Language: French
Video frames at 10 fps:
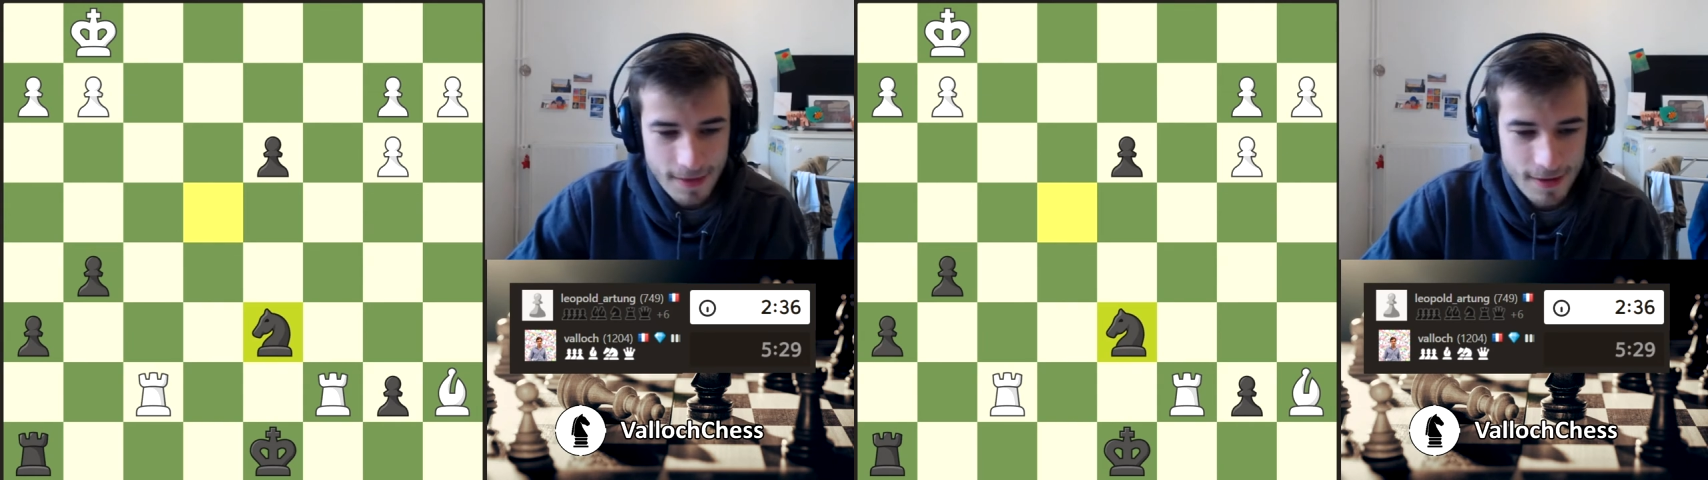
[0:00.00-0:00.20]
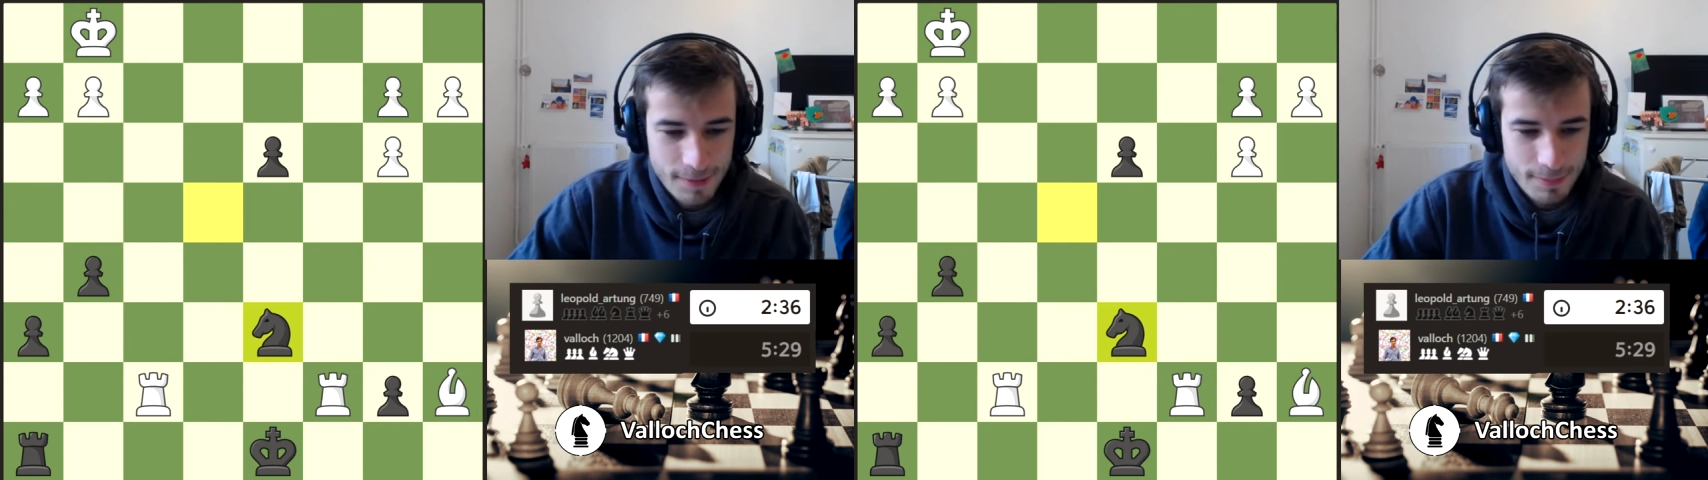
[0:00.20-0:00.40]

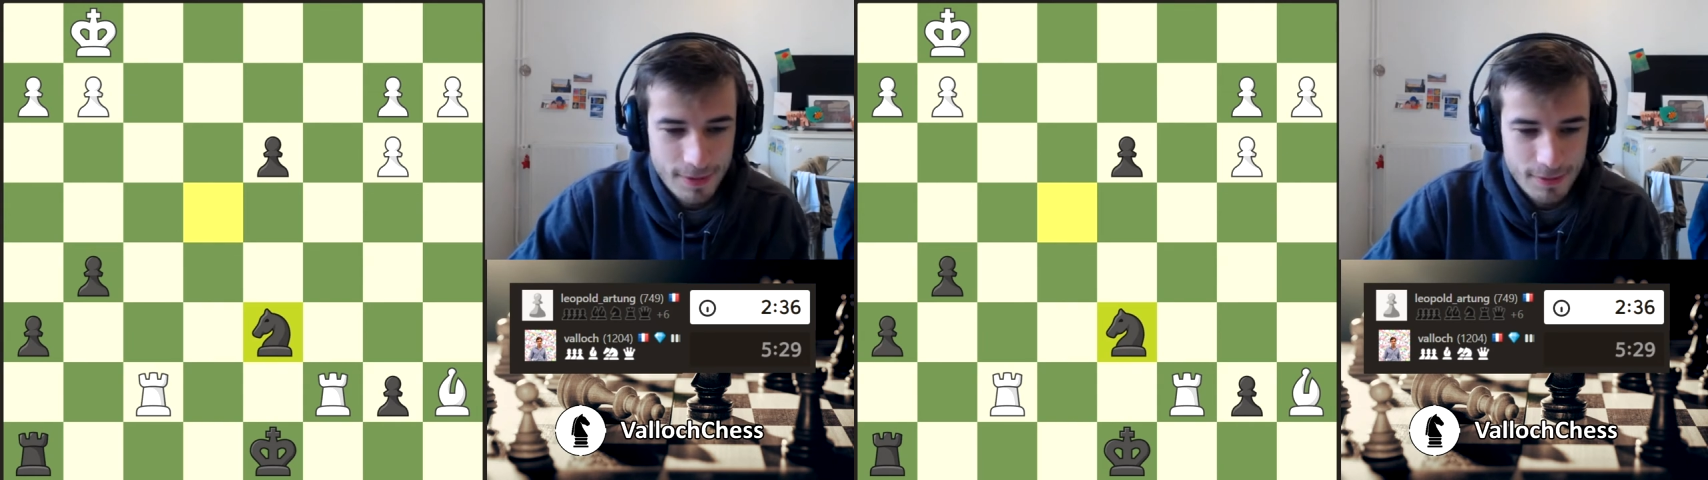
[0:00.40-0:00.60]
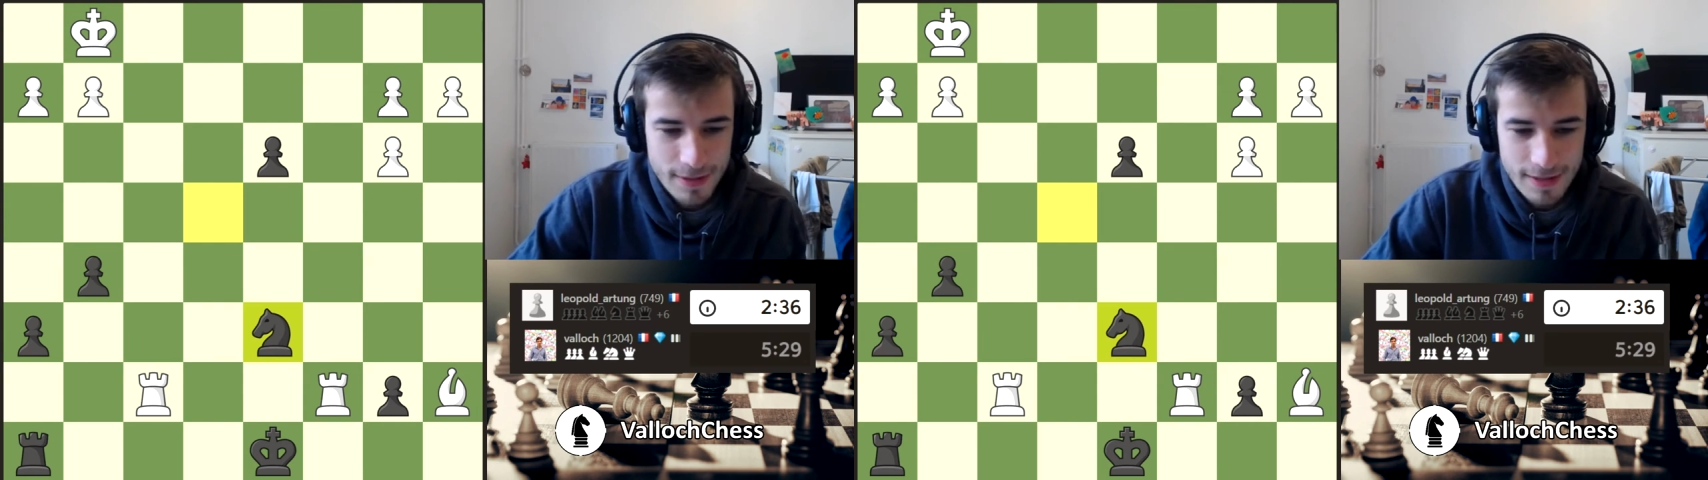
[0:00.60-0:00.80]
et pas
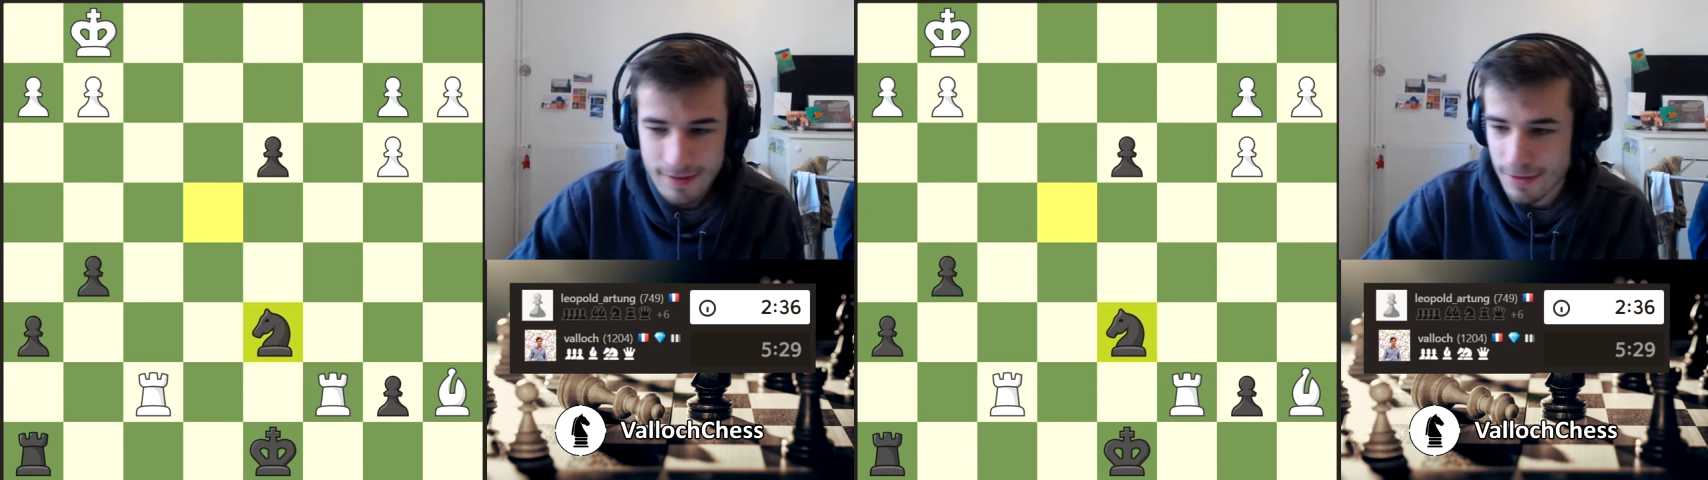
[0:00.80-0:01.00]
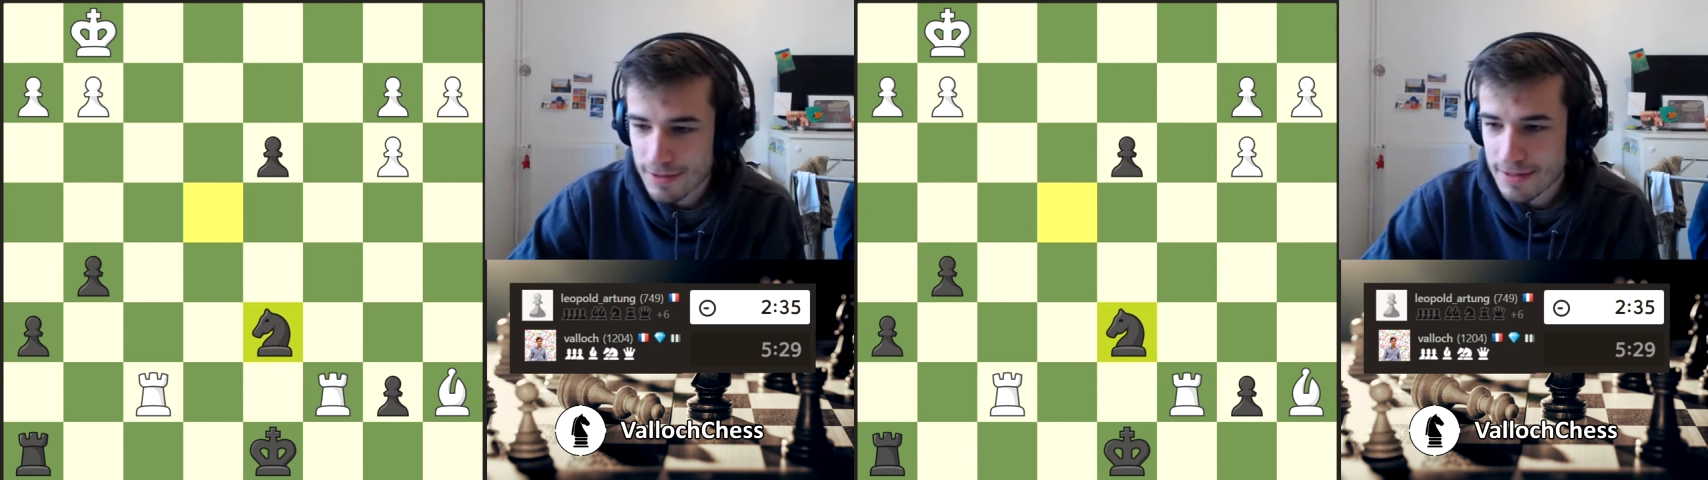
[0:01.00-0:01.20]
une aide à
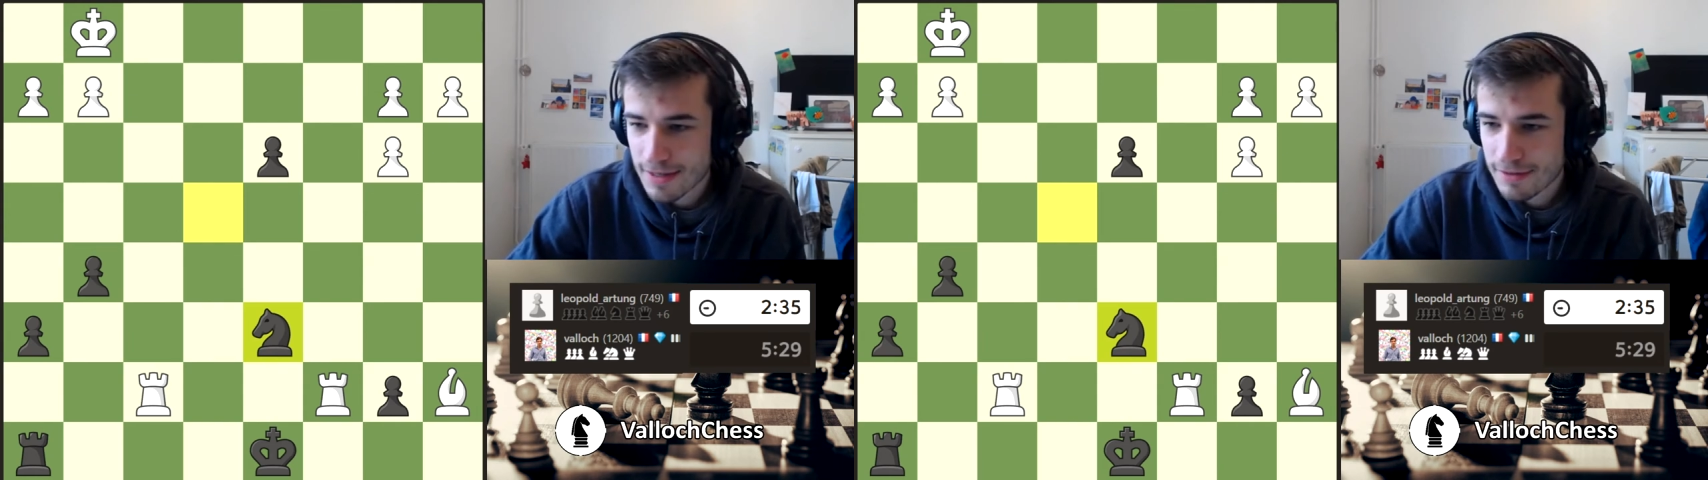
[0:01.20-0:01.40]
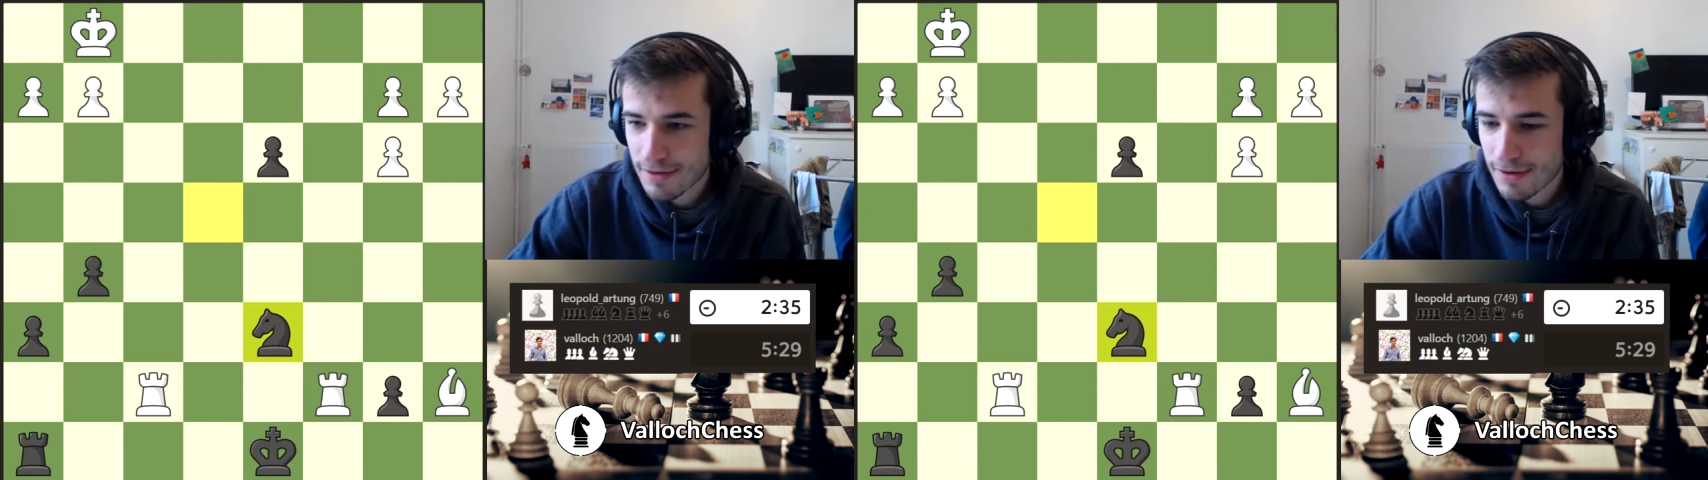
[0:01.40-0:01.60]

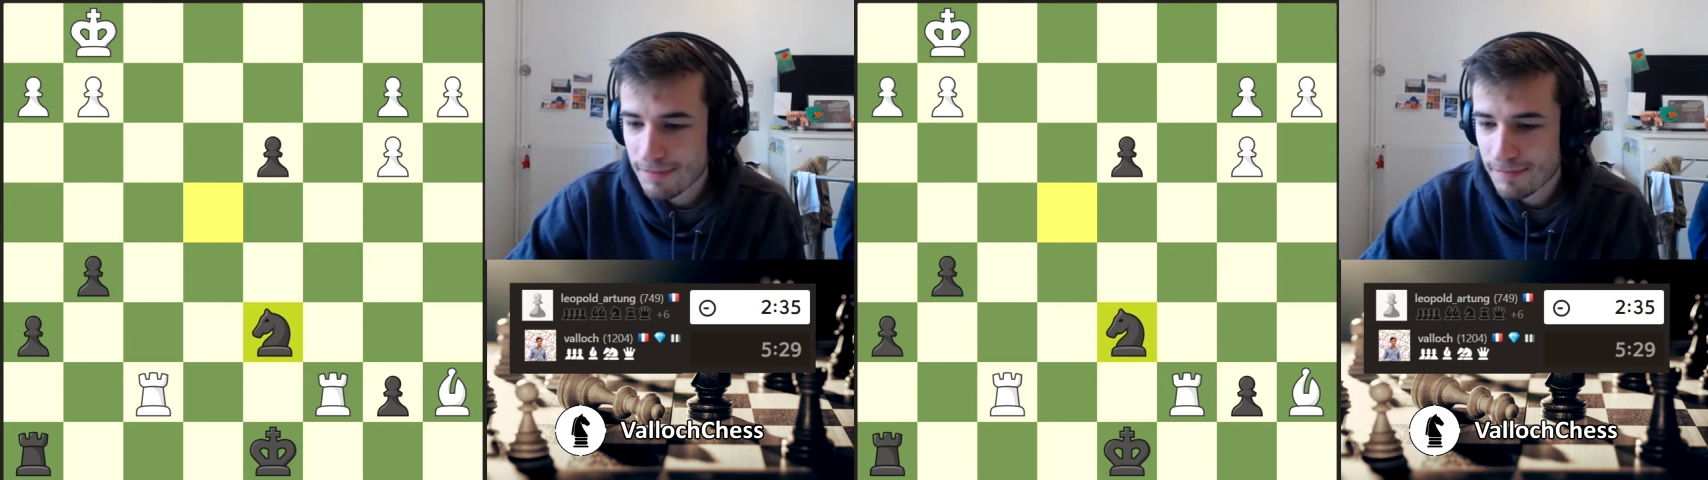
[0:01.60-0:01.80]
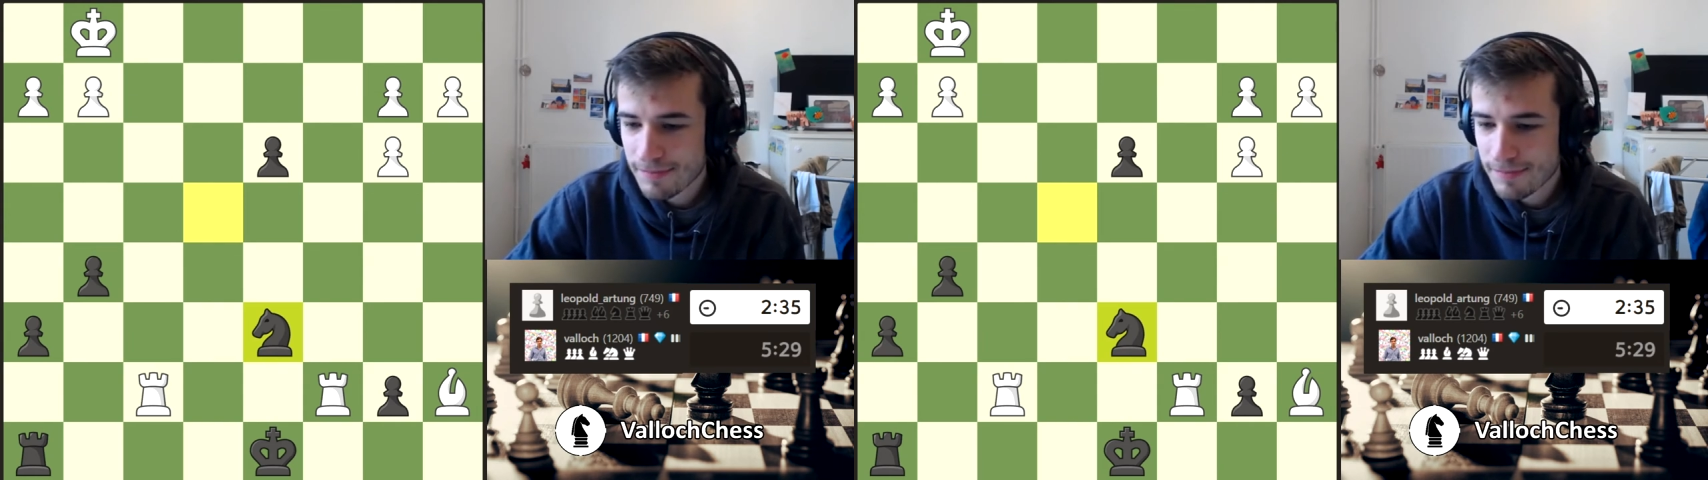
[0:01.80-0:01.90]
l'ordinateur.